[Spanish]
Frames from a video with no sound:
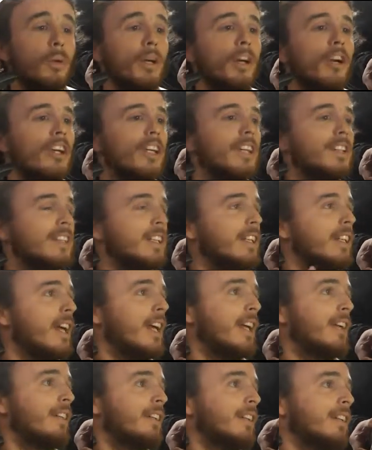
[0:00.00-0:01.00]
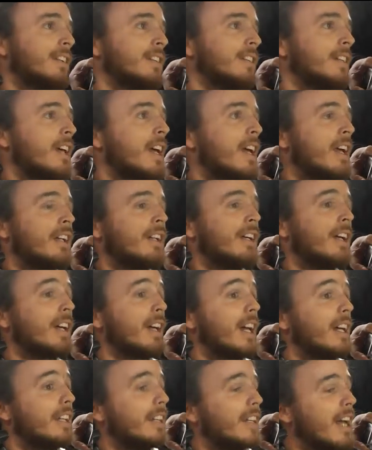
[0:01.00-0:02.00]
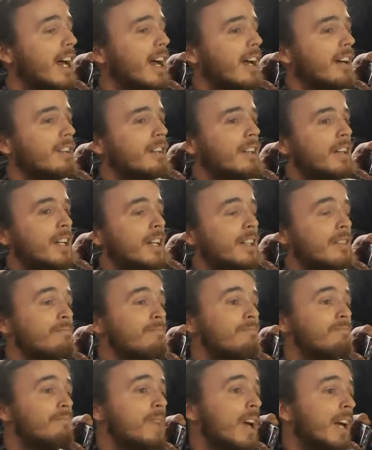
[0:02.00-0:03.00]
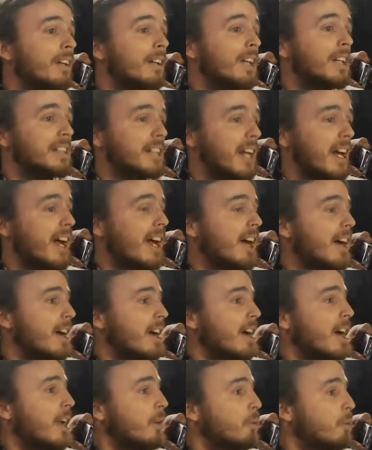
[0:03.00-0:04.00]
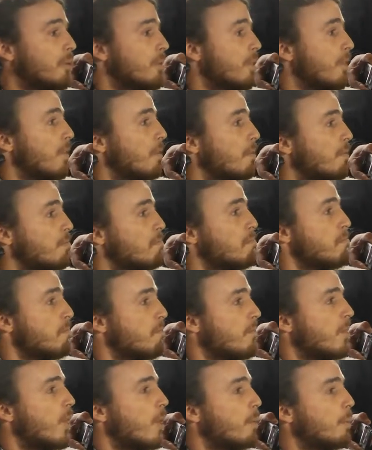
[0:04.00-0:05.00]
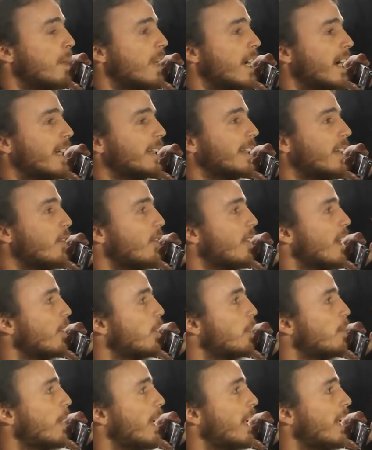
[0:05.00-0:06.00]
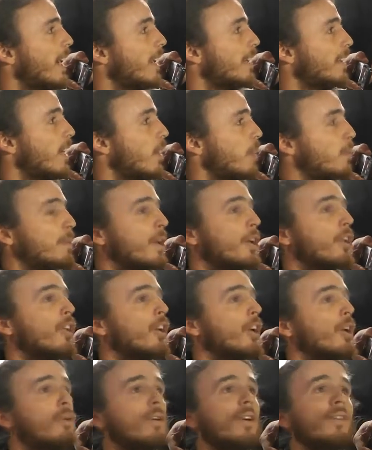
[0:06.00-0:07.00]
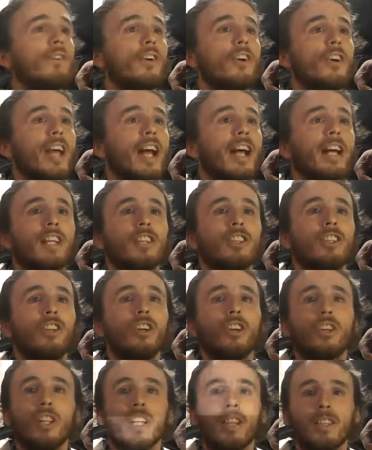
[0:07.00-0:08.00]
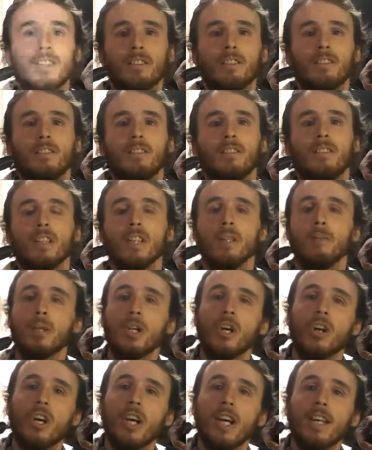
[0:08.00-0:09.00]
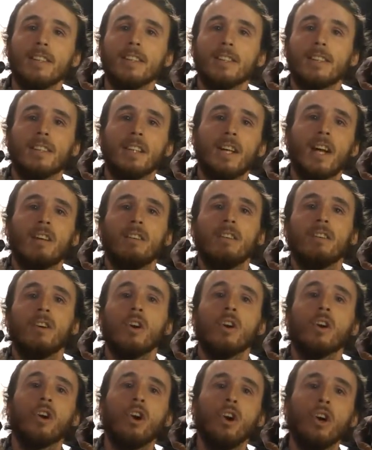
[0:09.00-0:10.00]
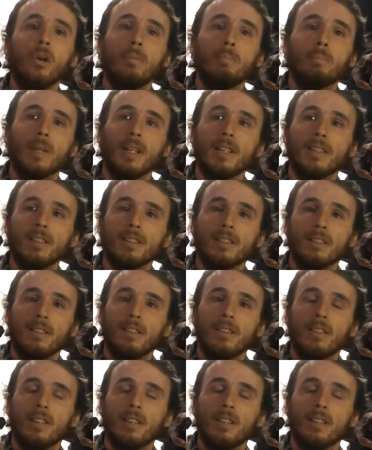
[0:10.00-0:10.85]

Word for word: hubieron incidentes. Y en realidad, quizá alguno lo pueda catalogar como escándalo, pero lo que hubo fueron agresiones y violencia, golpes